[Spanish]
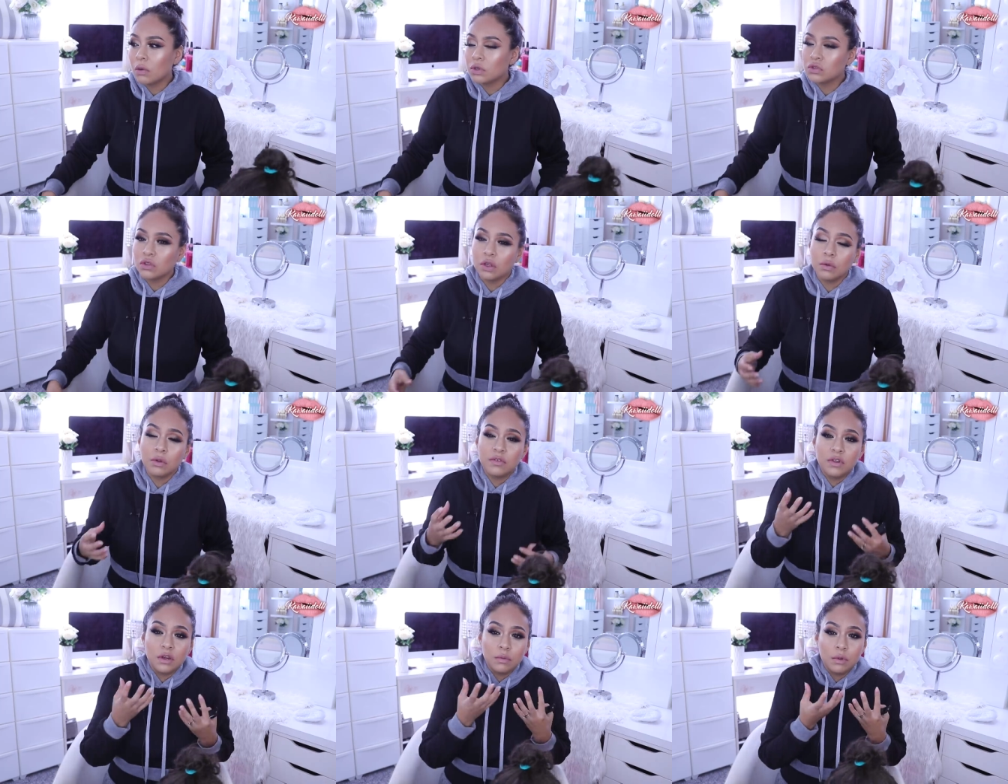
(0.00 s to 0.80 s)
hago es
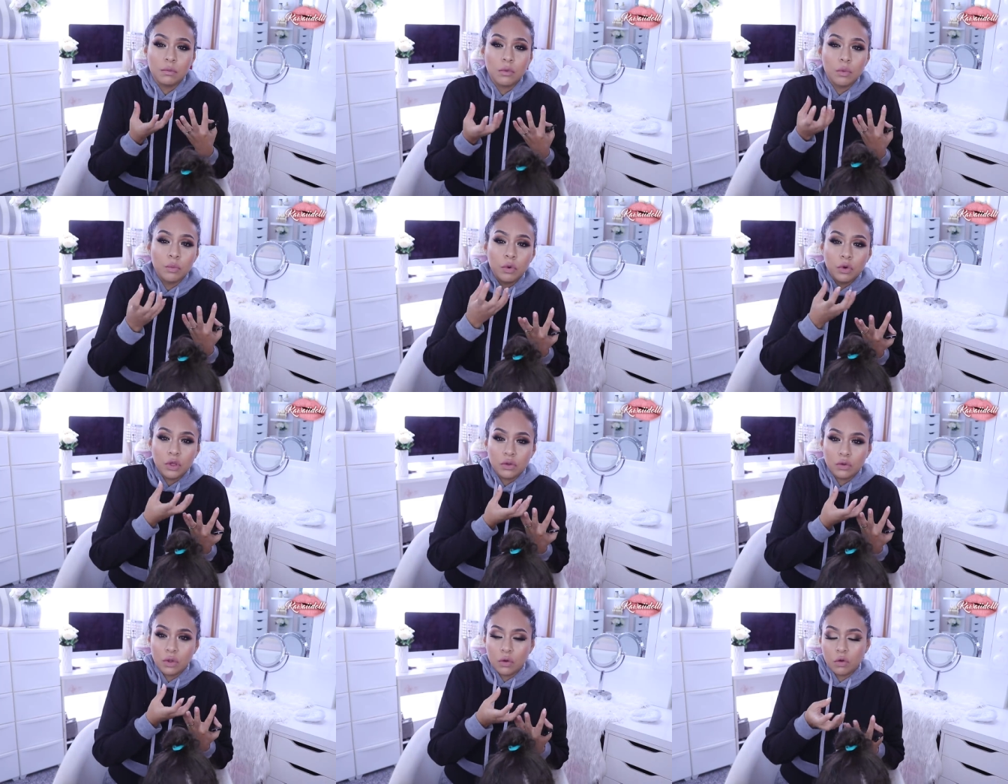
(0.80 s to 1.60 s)
servirme un
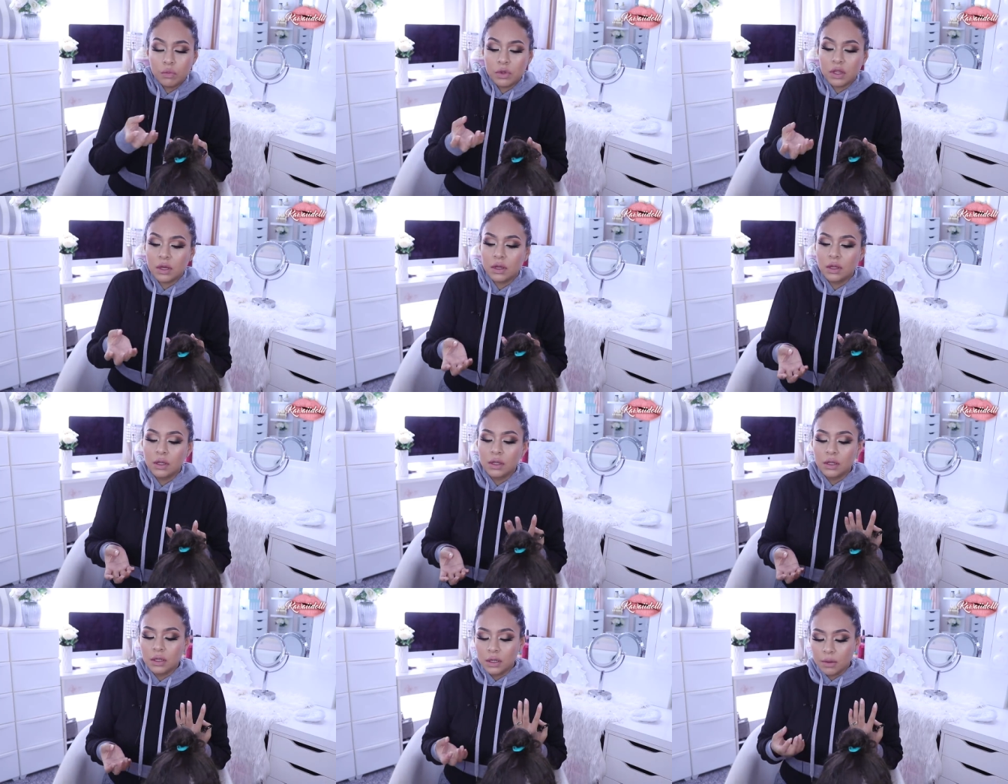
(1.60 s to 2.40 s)
poquito de comida,
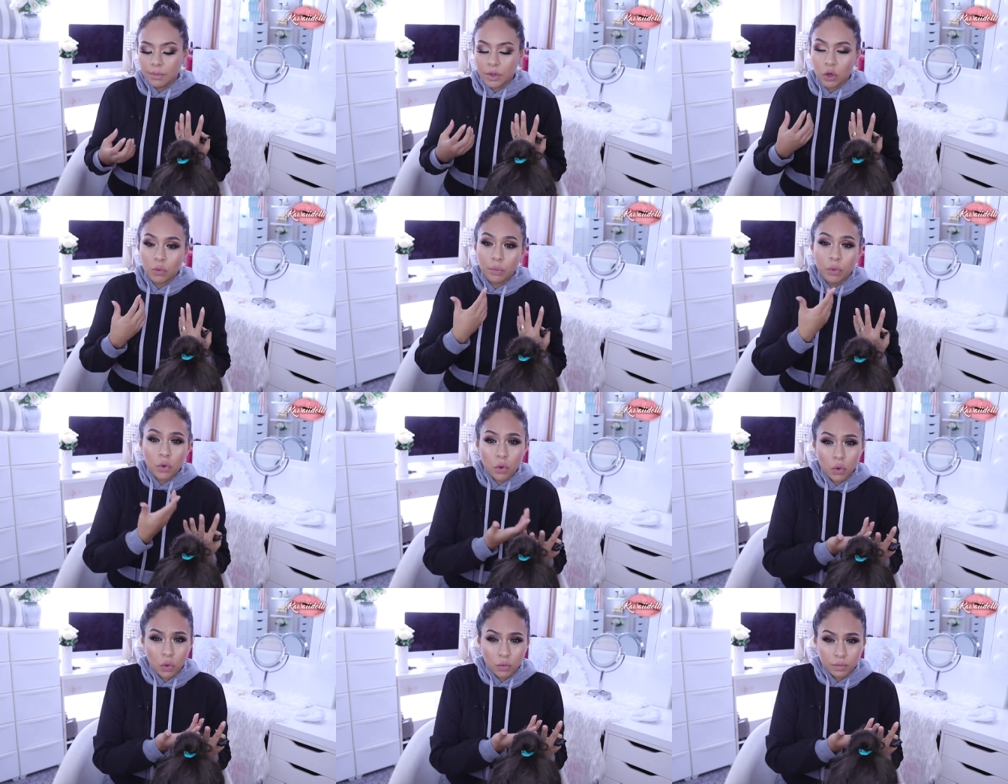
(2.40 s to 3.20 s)
pero
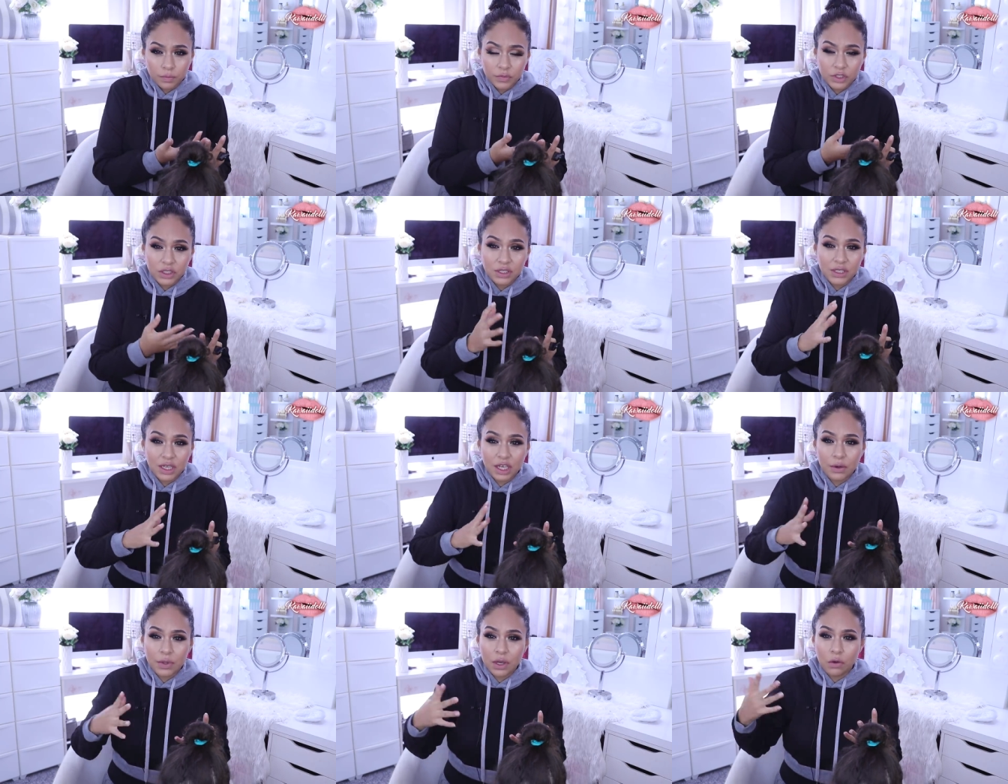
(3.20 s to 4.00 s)
poco. Si sé
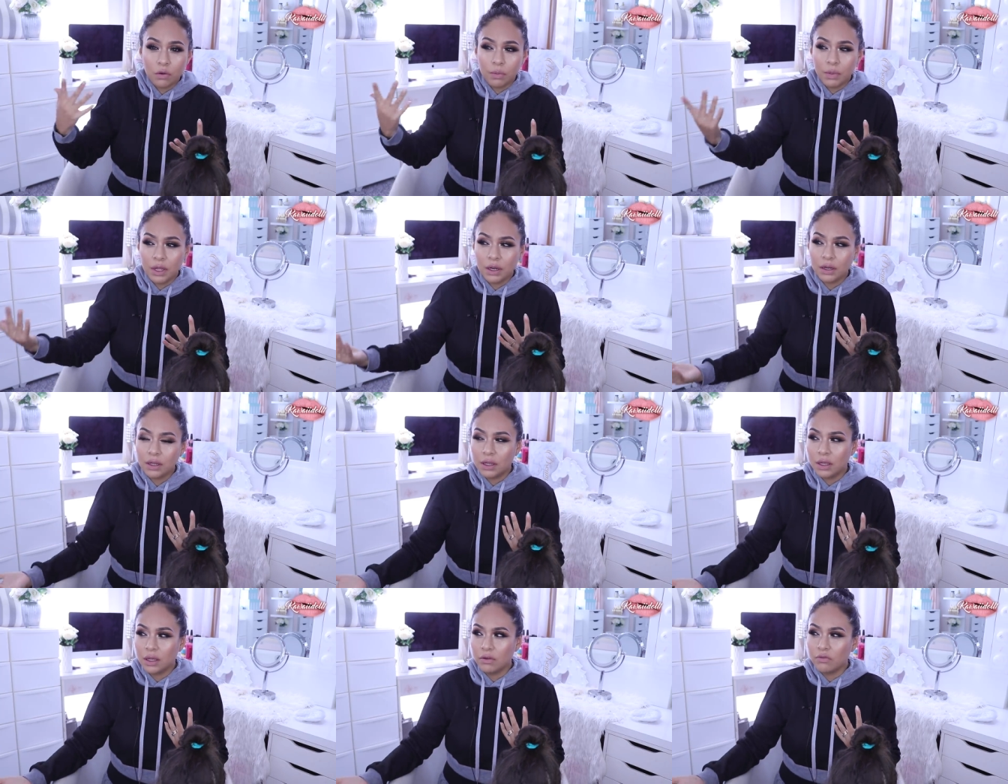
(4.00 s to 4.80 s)
que voy a comer
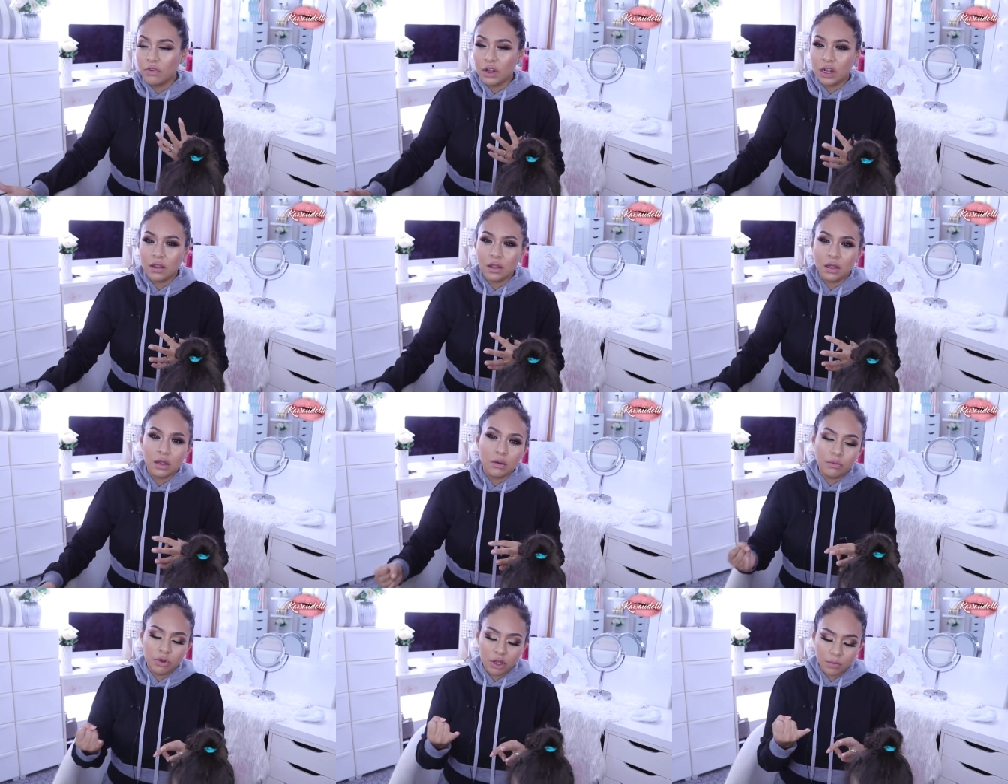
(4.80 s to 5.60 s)
eh, fuera
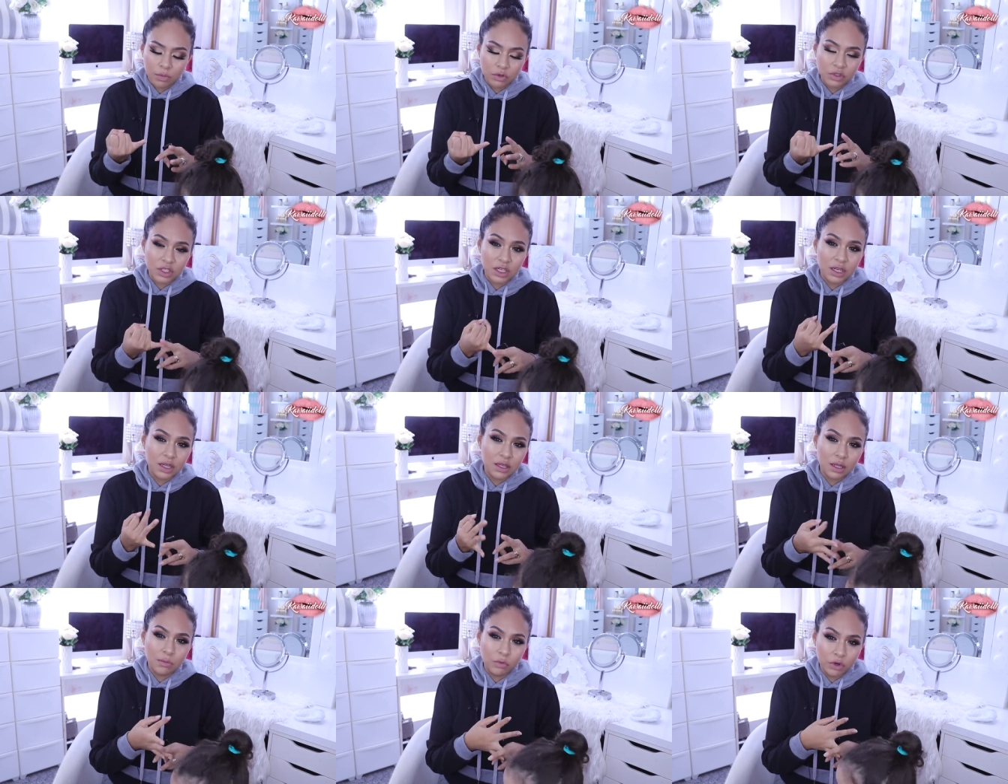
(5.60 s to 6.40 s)
de, por ejemplo,
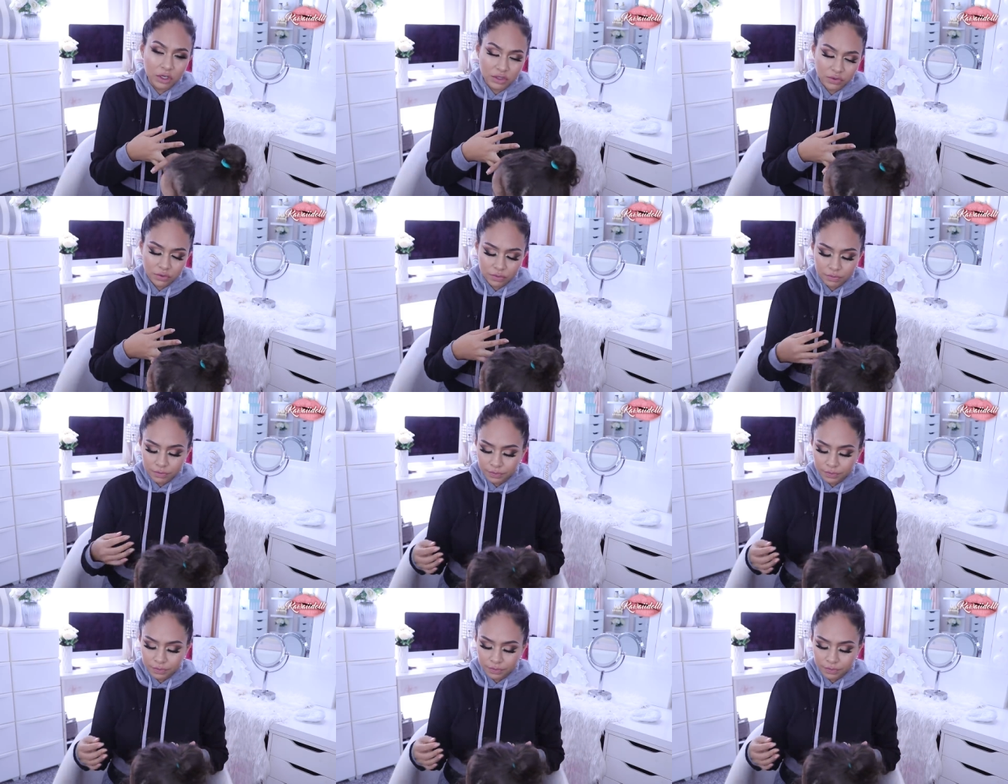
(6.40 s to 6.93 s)
cena y almuerzo.